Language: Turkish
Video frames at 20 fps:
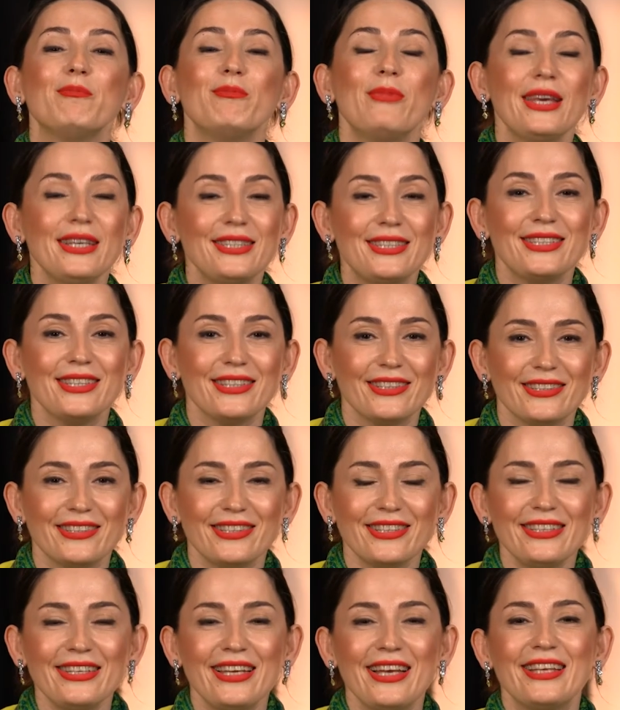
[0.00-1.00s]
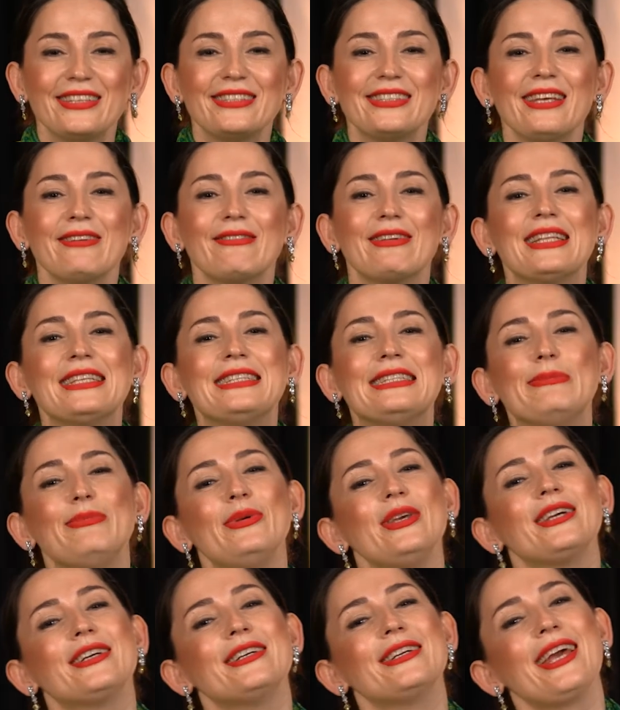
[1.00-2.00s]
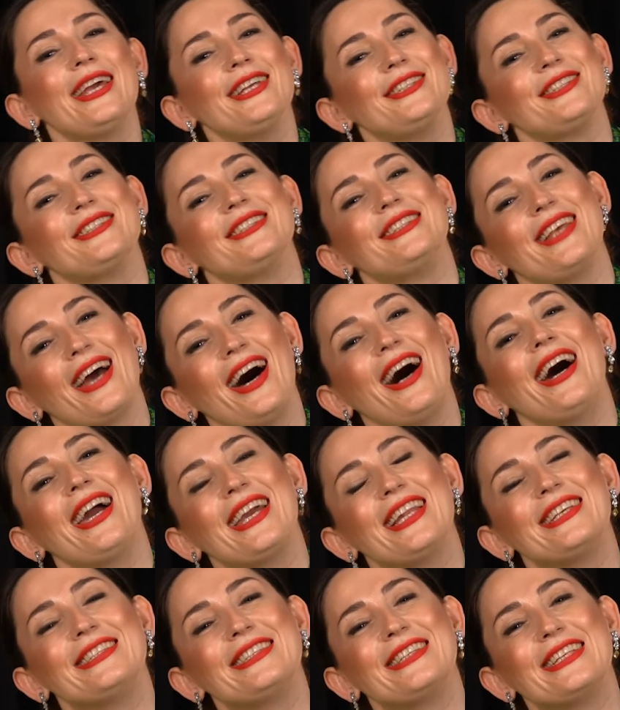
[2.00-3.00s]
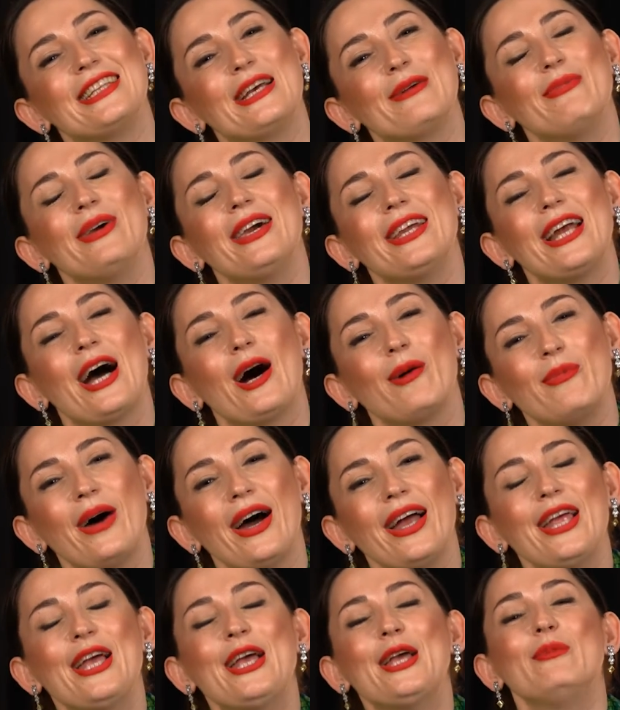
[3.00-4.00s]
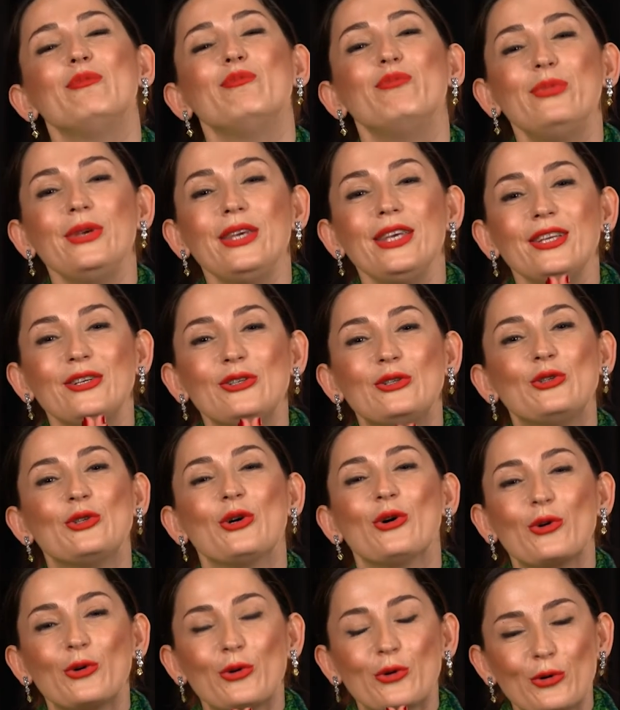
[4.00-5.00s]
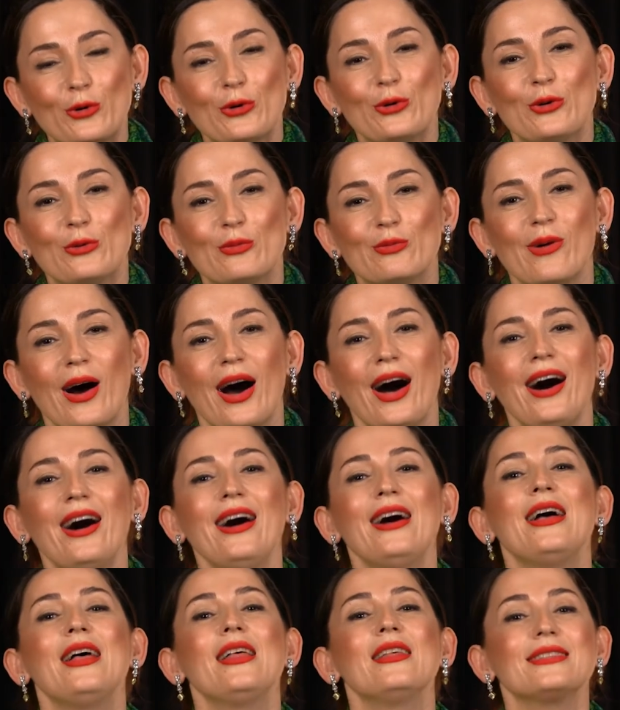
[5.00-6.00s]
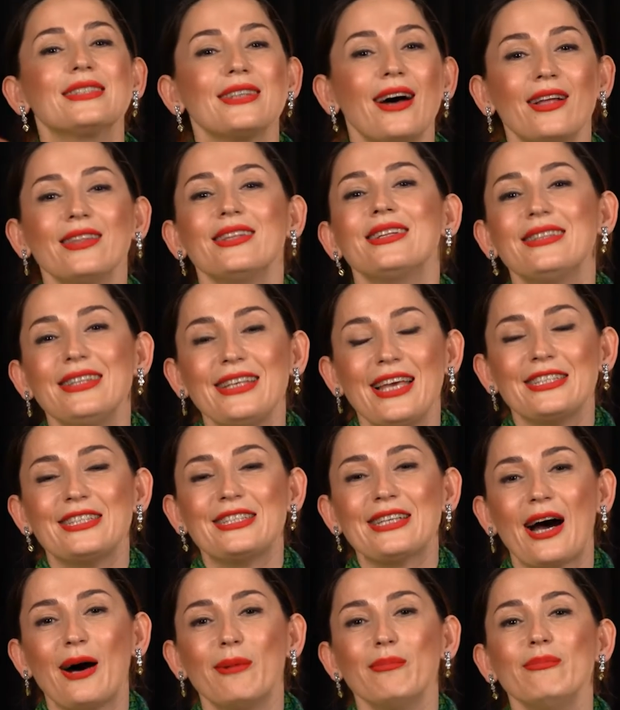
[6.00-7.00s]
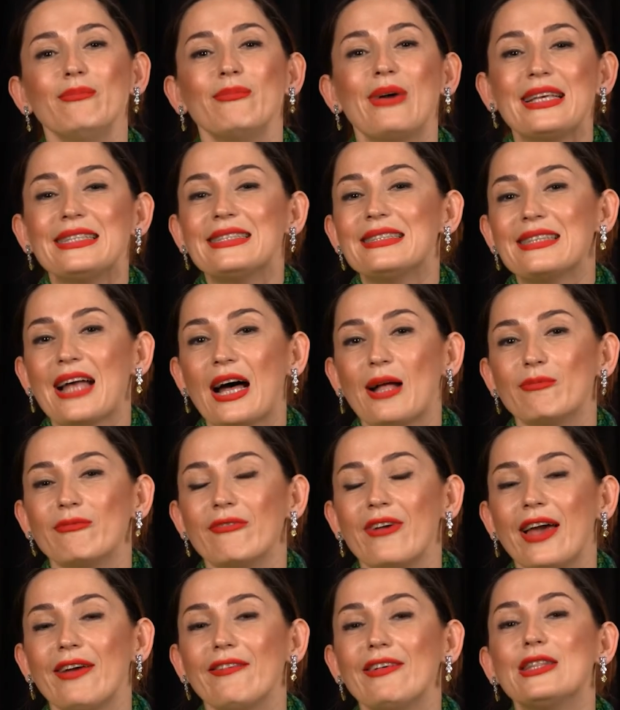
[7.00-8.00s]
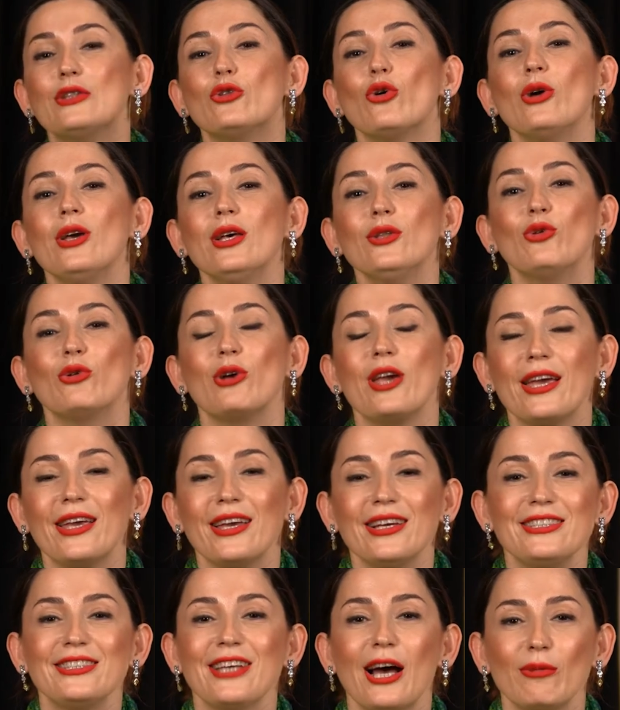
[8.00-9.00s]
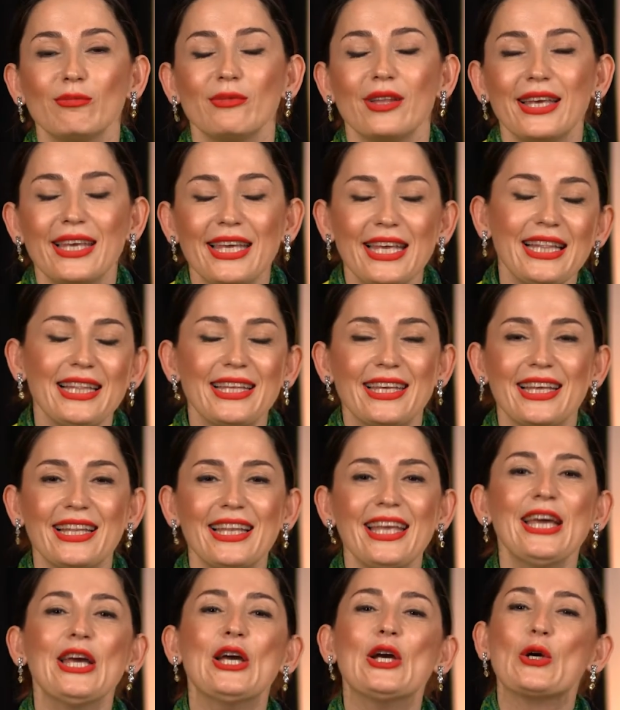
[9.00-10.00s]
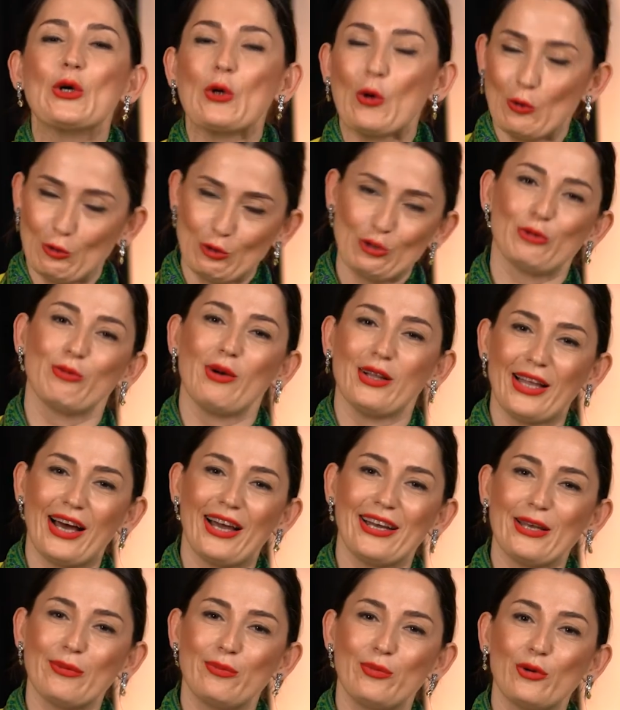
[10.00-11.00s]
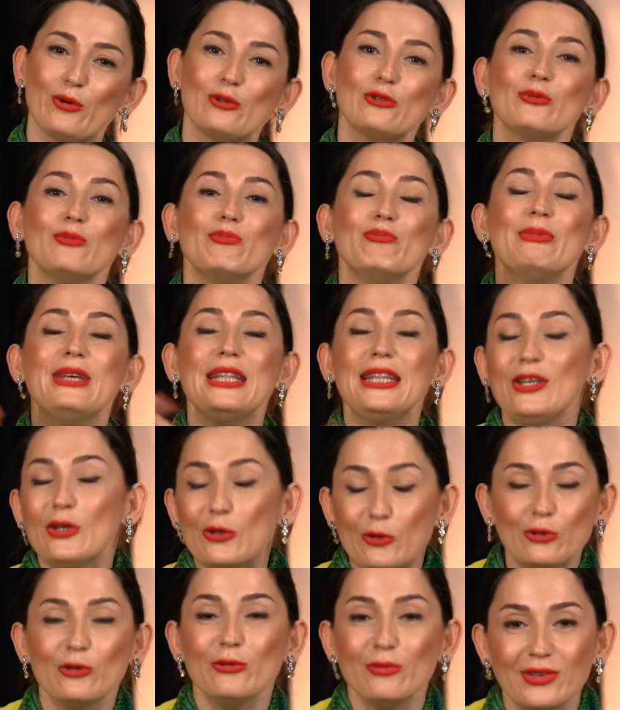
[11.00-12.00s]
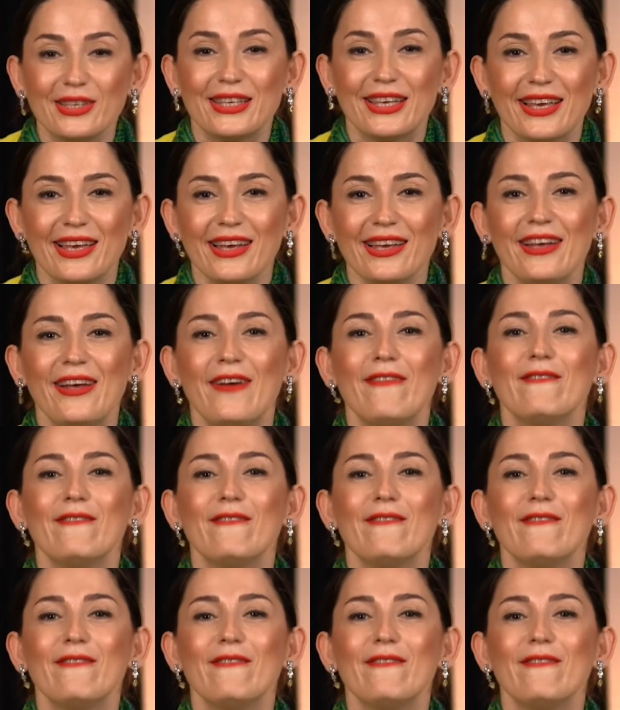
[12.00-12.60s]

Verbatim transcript: 5 yıldır sevgili Speaker Agency ailesiyle beraber birçok kuruma sağlıklı yaşam, beslenme ve doya doya yaşamla ilgili konuşmalar yapıyoruz. Biliyorum ki